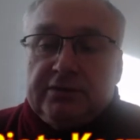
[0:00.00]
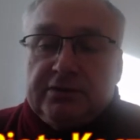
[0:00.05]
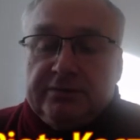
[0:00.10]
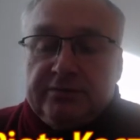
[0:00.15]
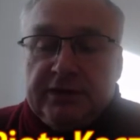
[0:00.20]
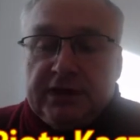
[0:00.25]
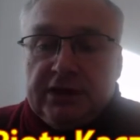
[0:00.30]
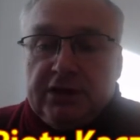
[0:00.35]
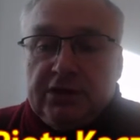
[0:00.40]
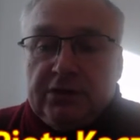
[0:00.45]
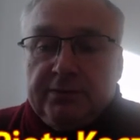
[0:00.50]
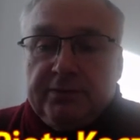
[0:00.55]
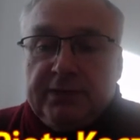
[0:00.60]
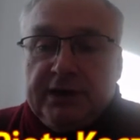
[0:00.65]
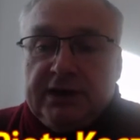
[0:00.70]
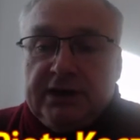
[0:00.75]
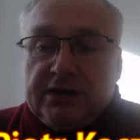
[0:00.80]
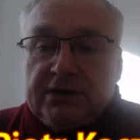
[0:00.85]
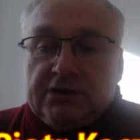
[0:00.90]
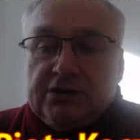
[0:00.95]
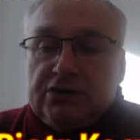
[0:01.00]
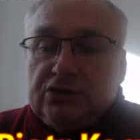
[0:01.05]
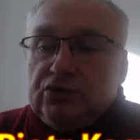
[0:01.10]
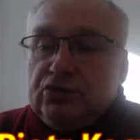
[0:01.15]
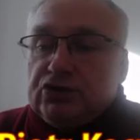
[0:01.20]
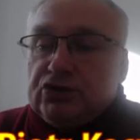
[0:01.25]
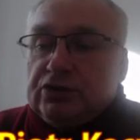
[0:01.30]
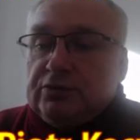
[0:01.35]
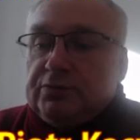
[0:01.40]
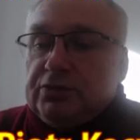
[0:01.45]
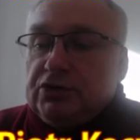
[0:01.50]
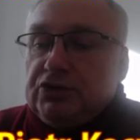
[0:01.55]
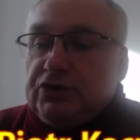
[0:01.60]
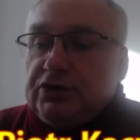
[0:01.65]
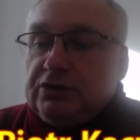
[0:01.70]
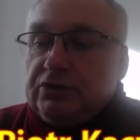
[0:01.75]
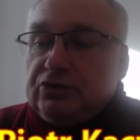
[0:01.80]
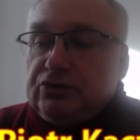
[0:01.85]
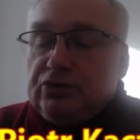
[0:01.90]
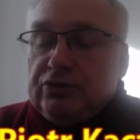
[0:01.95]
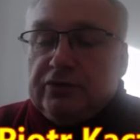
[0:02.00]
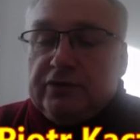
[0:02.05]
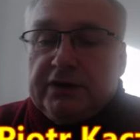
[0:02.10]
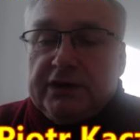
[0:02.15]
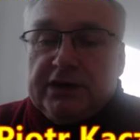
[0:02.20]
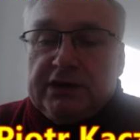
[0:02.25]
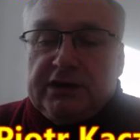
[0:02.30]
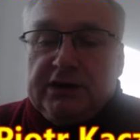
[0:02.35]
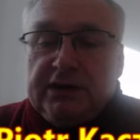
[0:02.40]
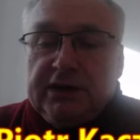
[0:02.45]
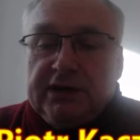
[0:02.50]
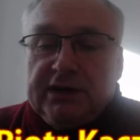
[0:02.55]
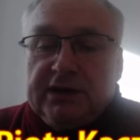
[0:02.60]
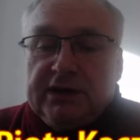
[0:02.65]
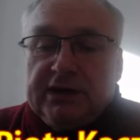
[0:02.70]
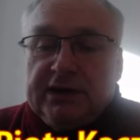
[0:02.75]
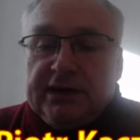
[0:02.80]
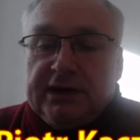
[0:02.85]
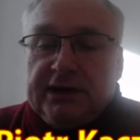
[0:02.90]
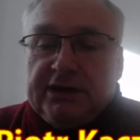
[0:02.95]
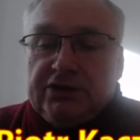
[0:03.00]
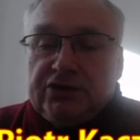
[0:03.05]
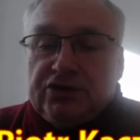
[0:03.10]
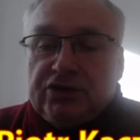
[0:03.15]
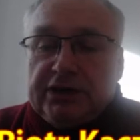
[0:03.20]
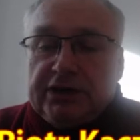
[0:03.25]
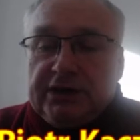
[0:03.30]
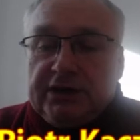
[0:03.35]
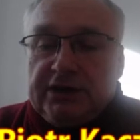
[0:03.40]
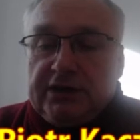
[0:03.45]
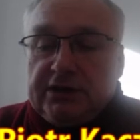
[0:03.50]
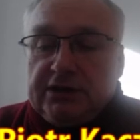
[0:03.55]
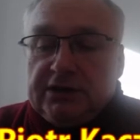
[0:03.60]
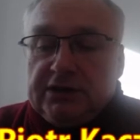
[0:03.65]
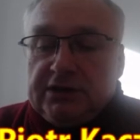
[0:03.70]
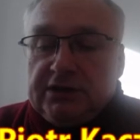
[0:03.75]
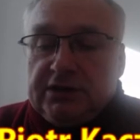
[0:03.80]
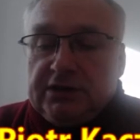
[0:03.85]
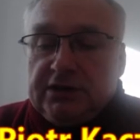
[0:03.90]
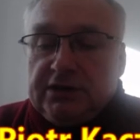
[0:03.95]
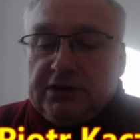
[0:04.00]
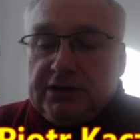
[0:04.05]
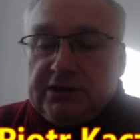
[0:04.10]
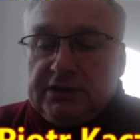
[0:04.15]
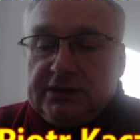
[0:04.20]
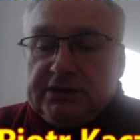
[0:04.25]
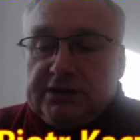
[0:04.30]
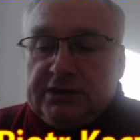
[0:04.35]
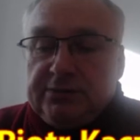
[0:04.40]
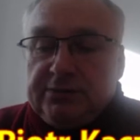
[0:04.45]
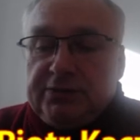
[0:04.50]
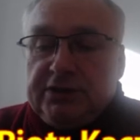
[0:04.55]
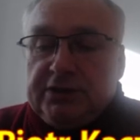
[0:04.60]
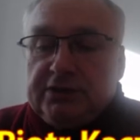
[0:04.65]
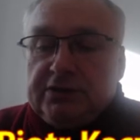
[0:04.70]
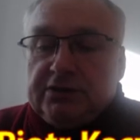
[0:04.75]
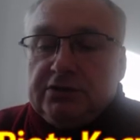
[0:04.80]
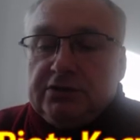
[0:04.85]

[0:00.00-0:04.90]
Ma bardzo dużą podzielność uwagi. E4, C5.